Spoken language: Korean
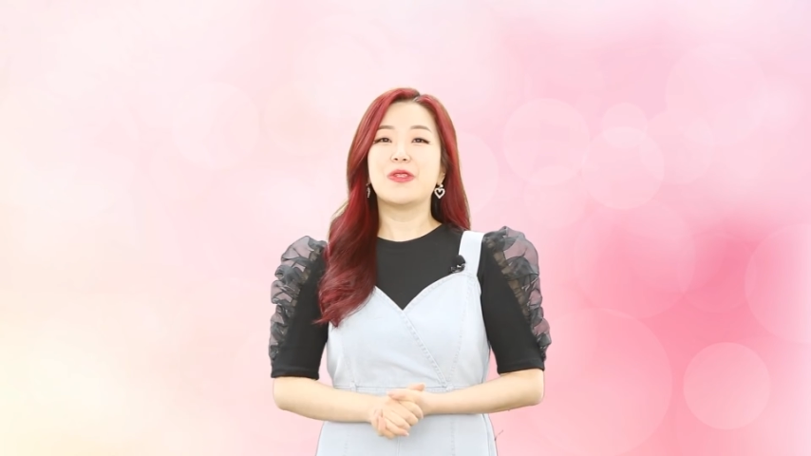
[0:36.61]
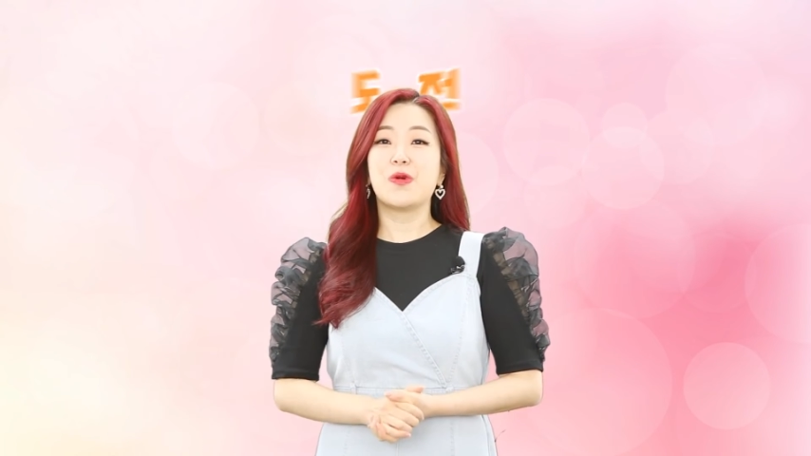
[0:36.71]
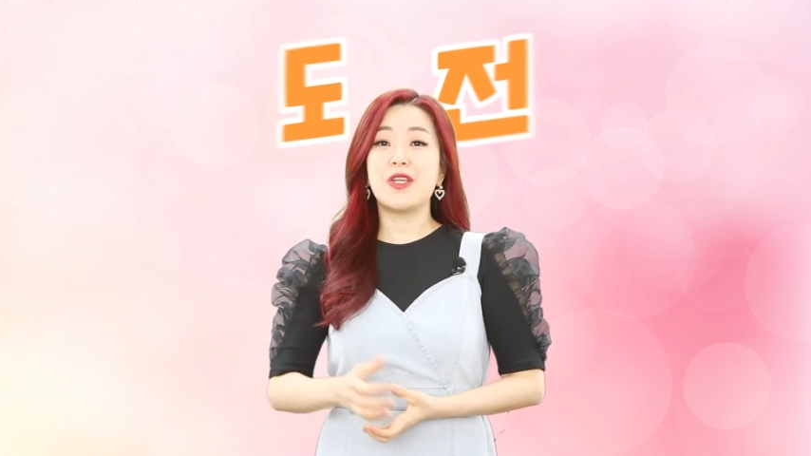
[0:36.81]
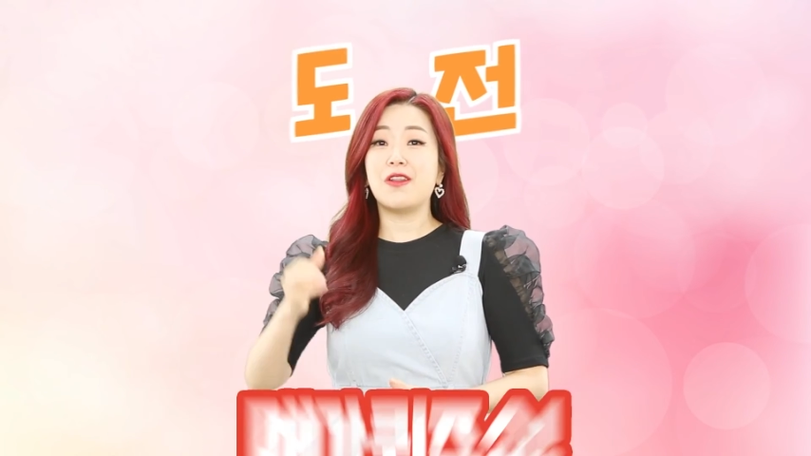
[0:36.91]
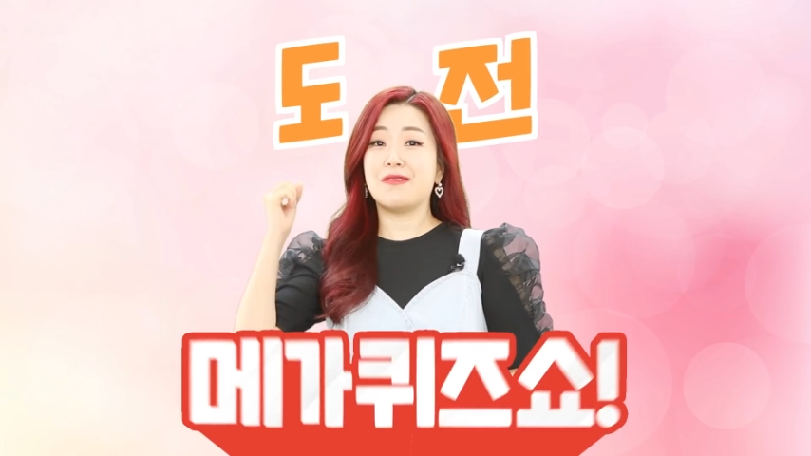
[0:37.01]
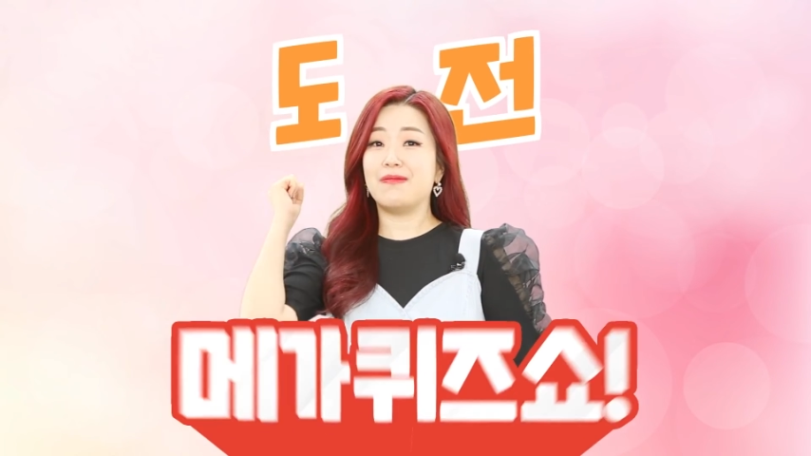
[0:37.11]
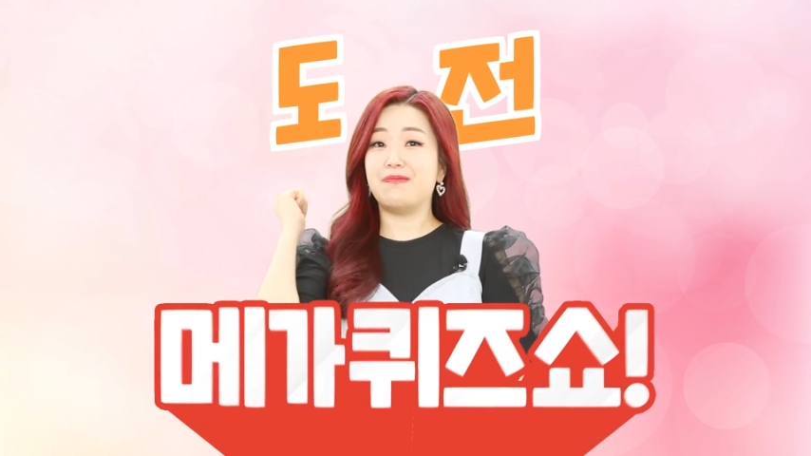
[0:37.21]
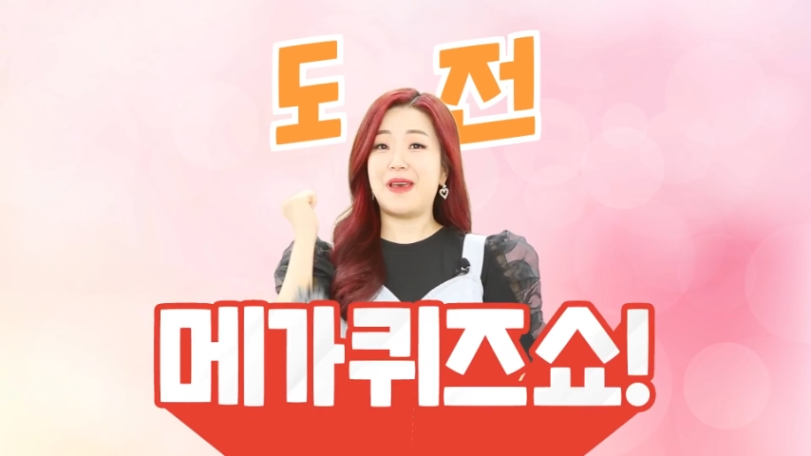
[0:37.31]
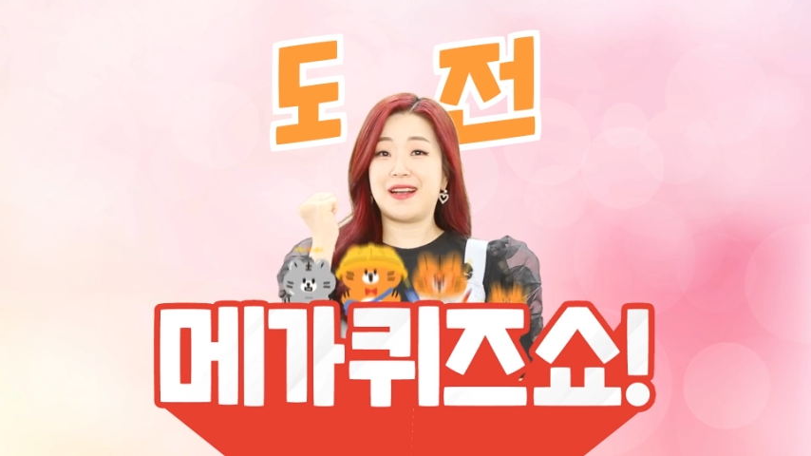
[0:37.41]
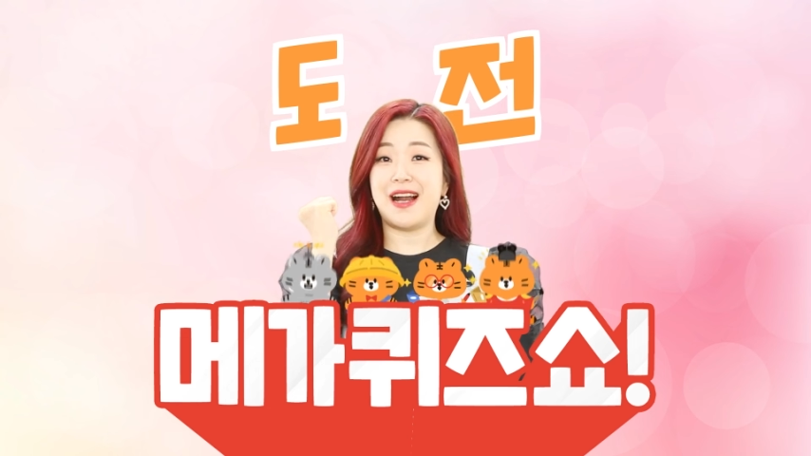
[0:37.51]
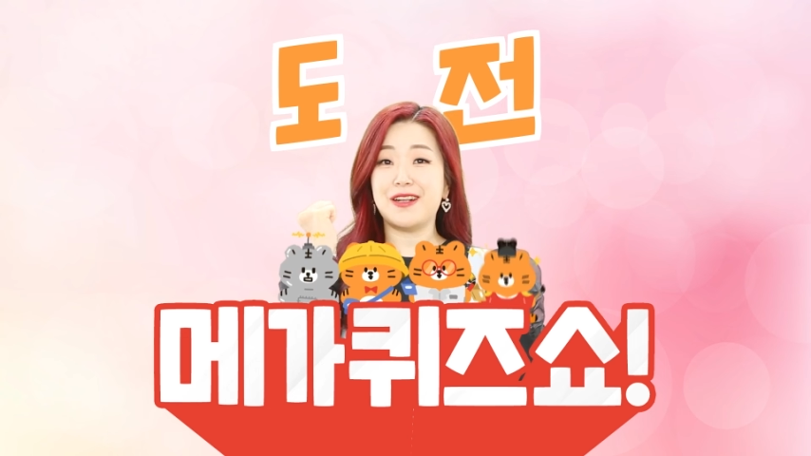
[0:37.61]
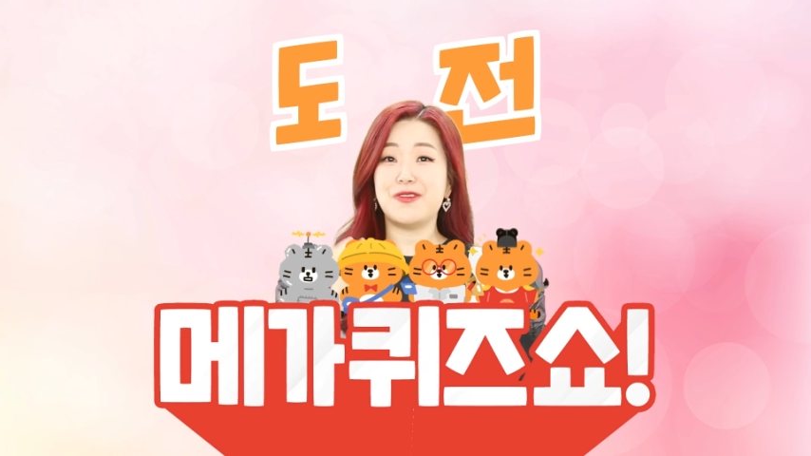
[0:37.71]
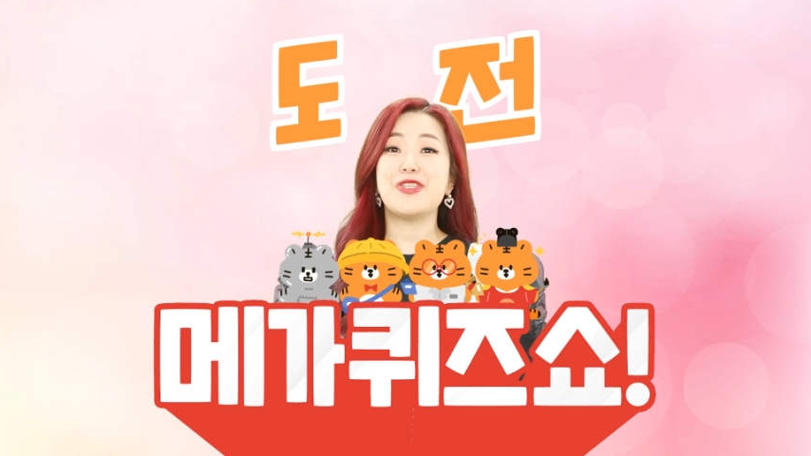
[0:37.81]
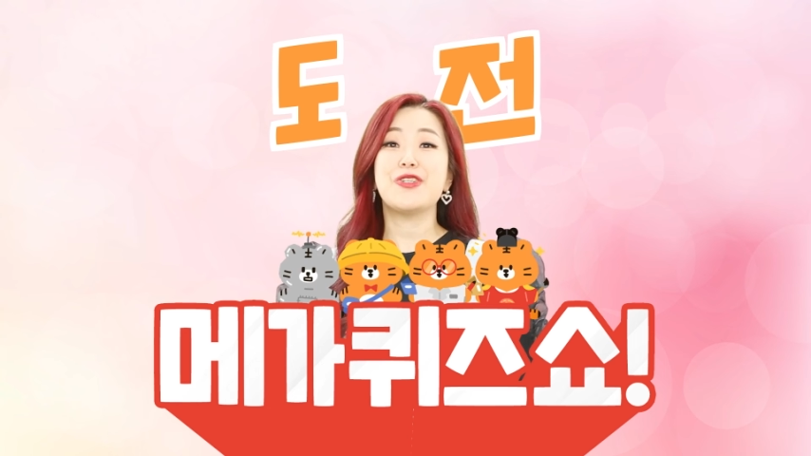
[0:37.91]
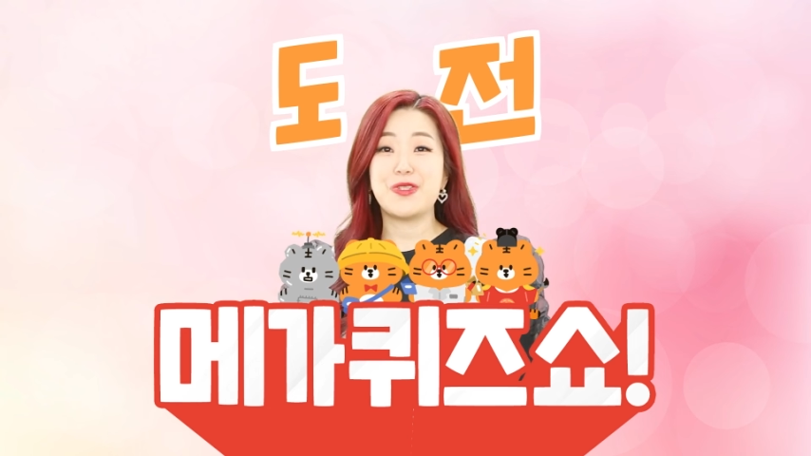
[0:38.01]
도전! 내가
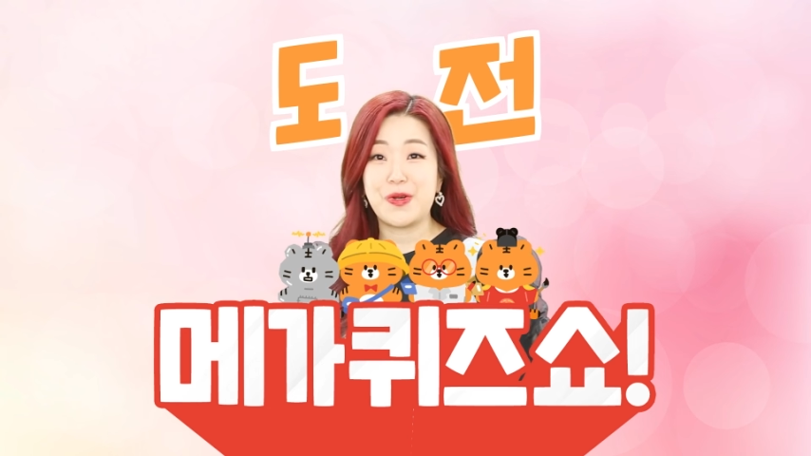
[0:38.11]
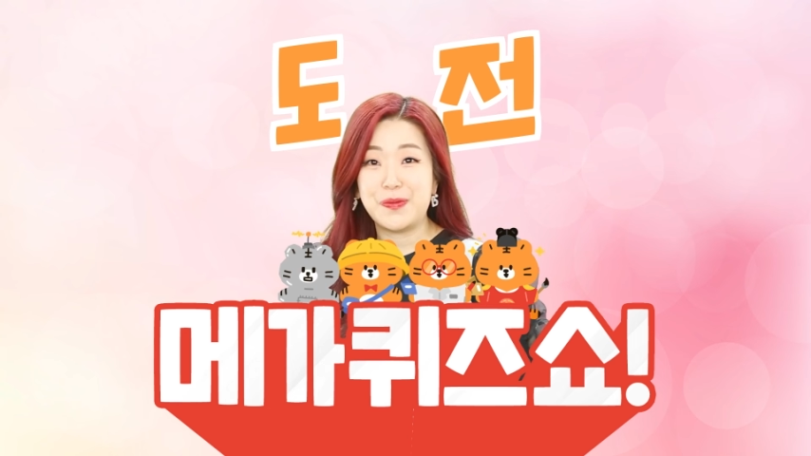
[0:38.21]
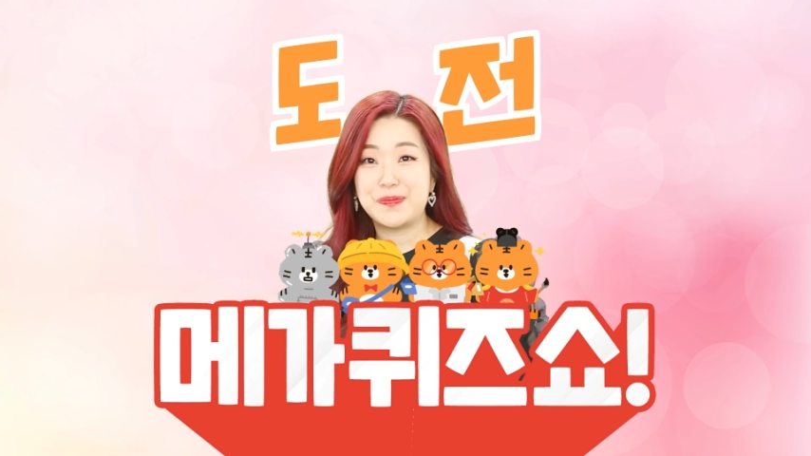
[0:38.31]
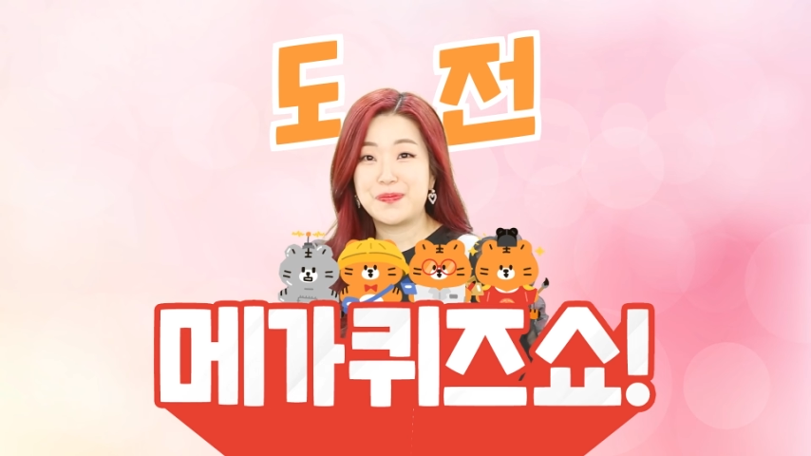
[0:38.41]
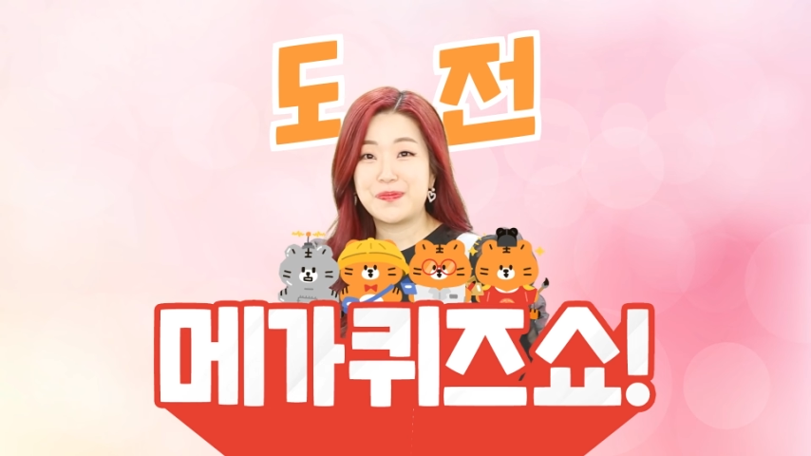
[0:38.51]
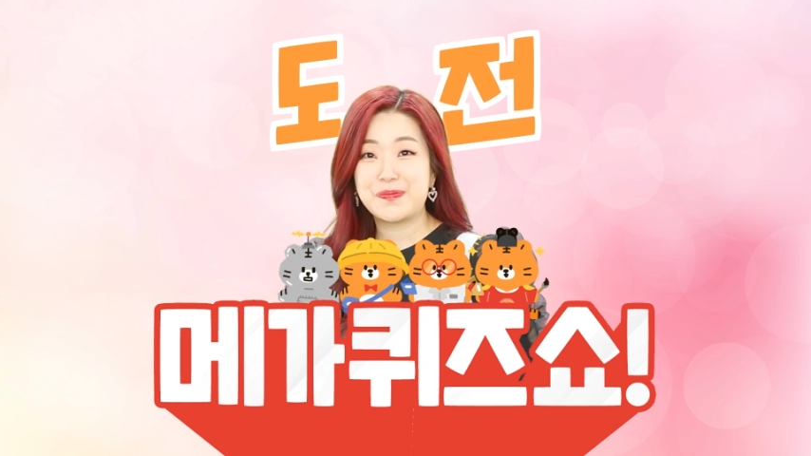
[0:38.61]
퀴즈쇼!